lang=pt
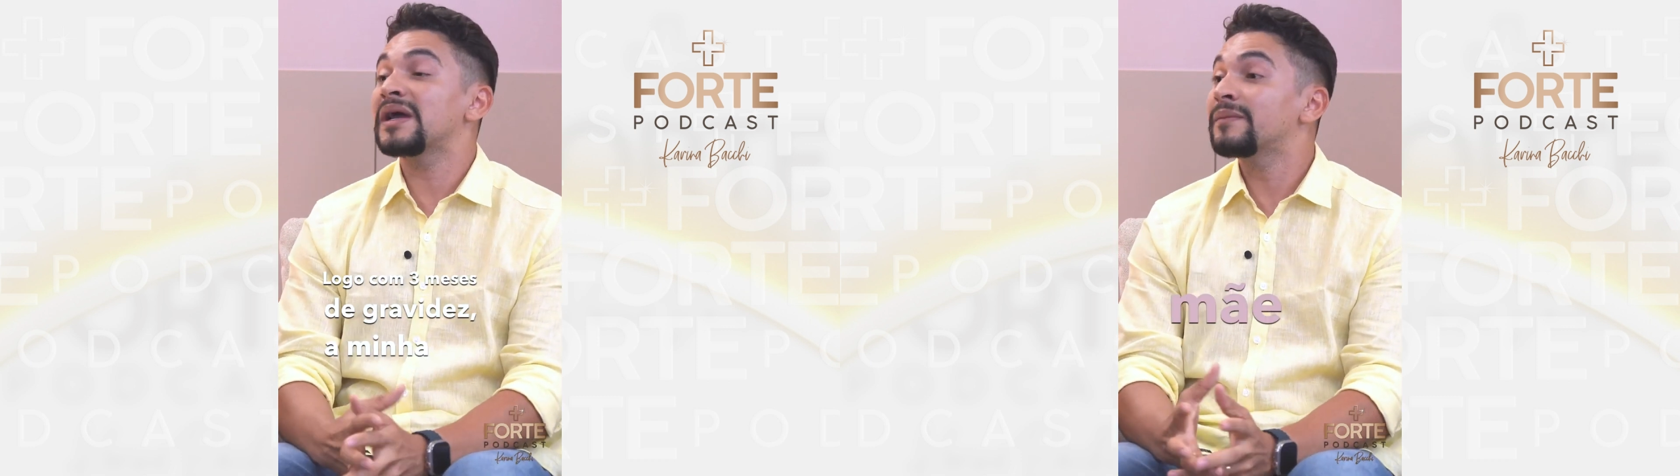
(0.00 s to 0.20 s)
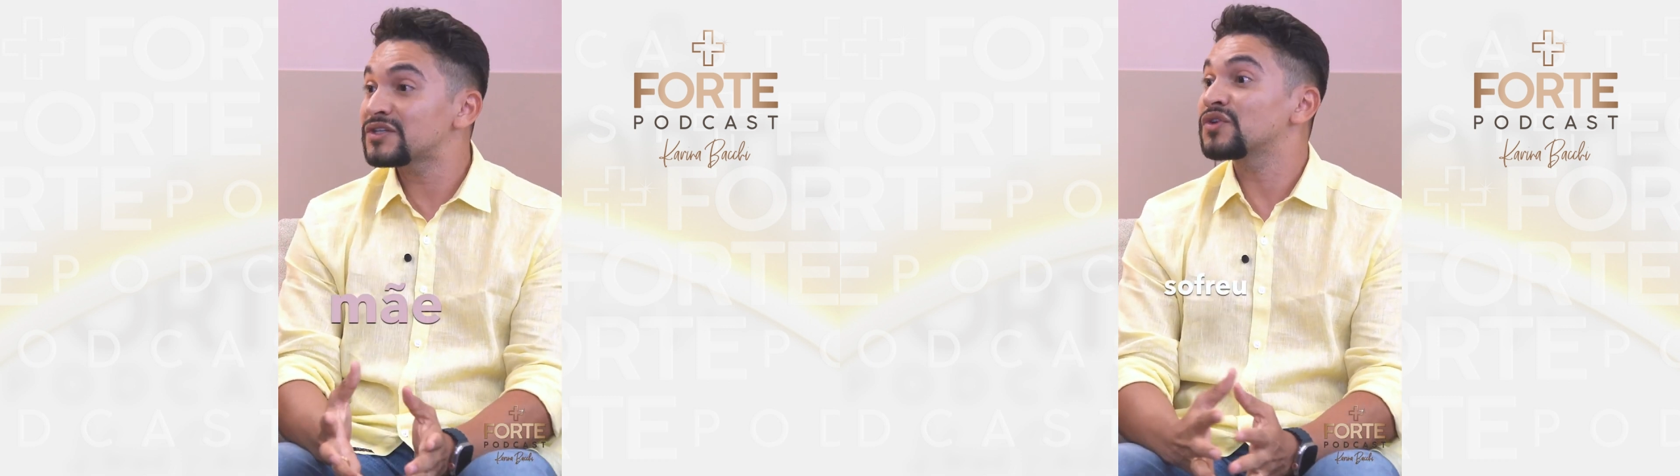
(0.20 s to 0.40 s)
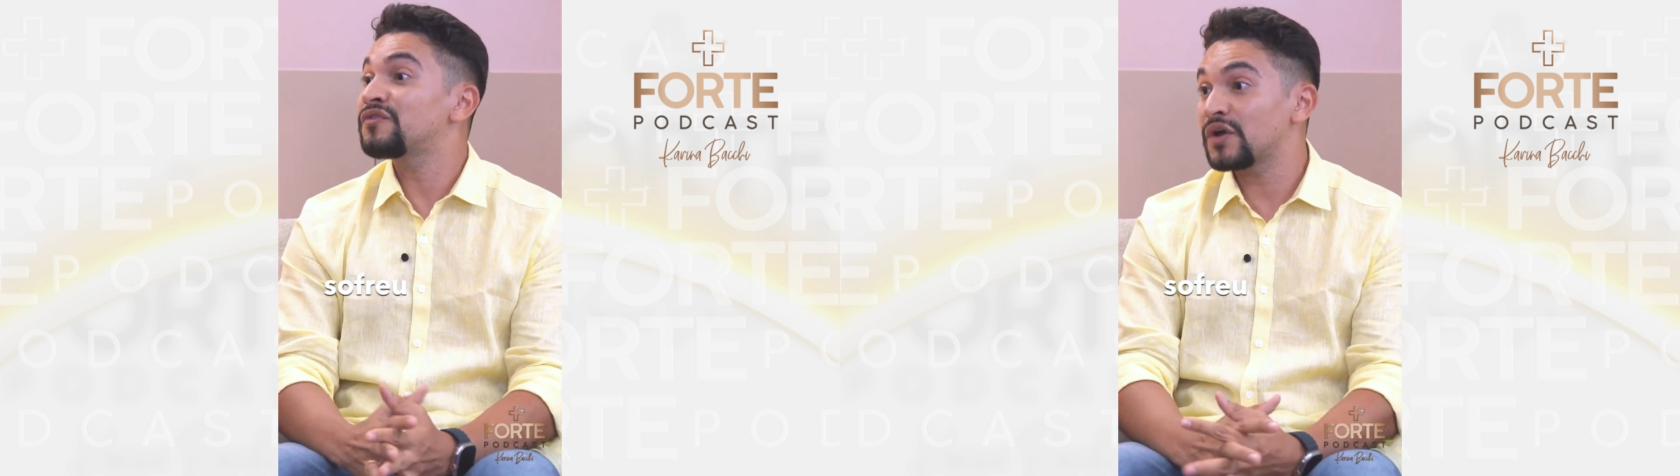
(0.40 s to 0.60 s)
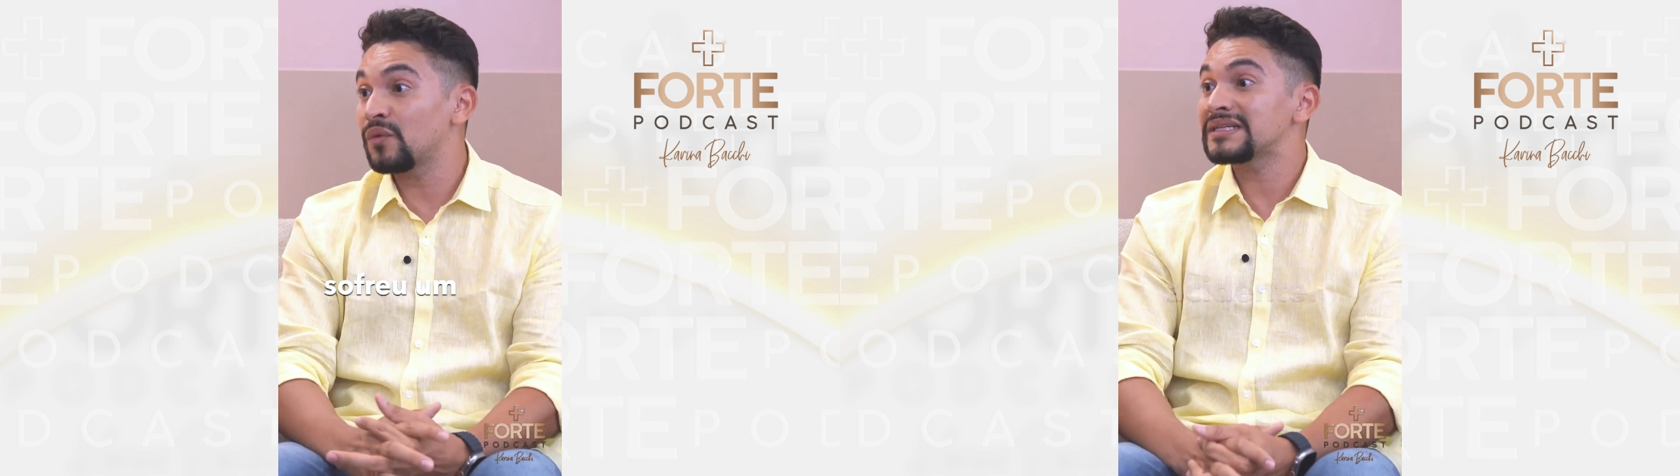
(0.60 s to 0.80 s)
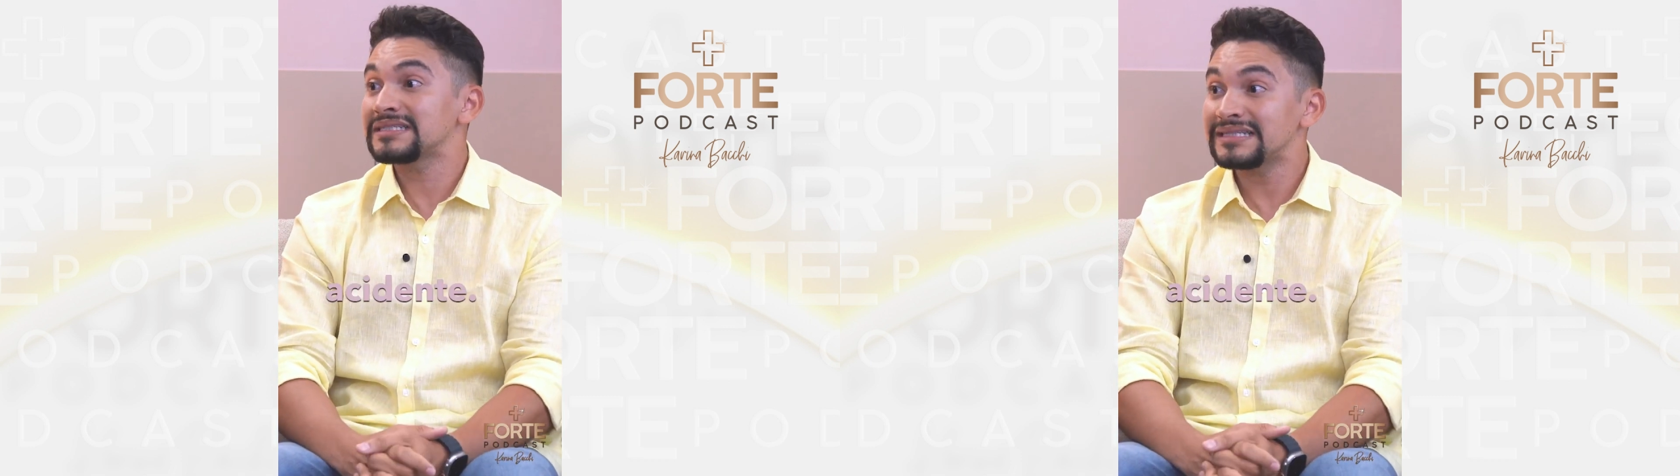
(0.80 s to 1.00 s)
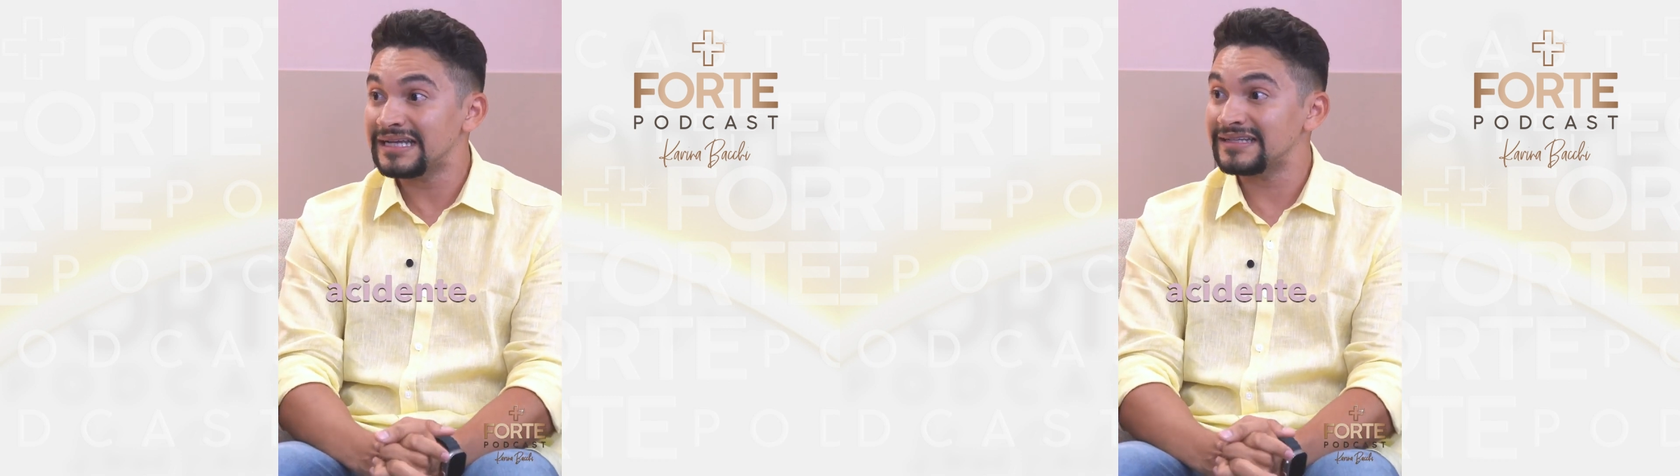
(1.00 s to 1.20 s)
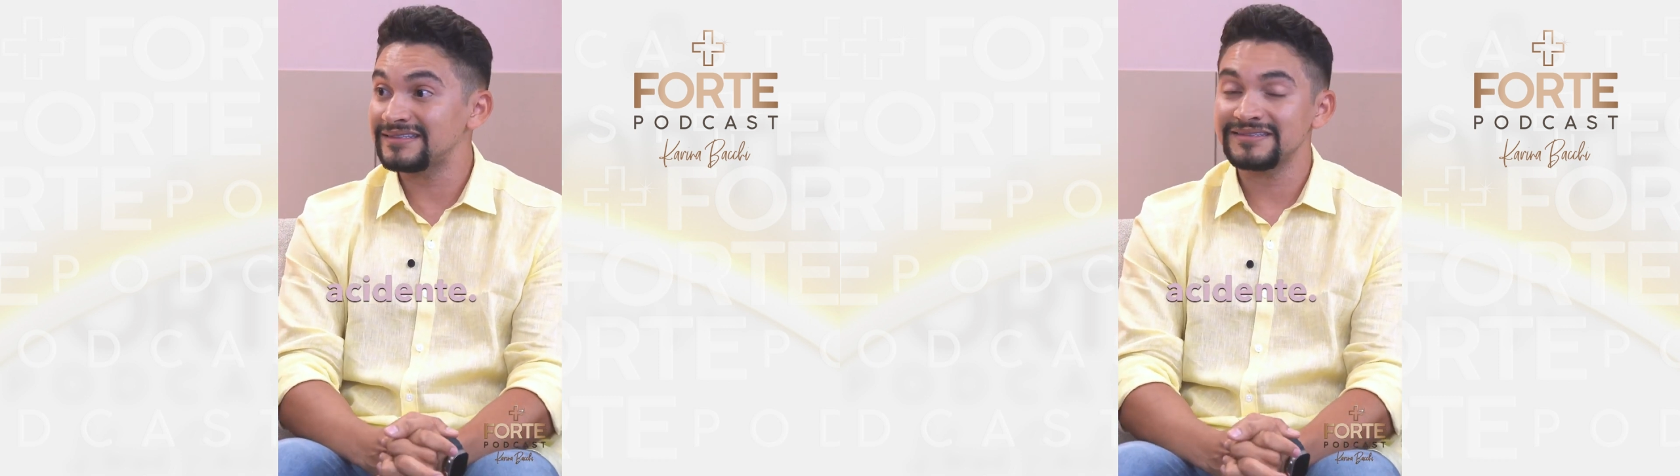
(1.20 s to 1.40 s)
a minha mãe sofreu um acidente.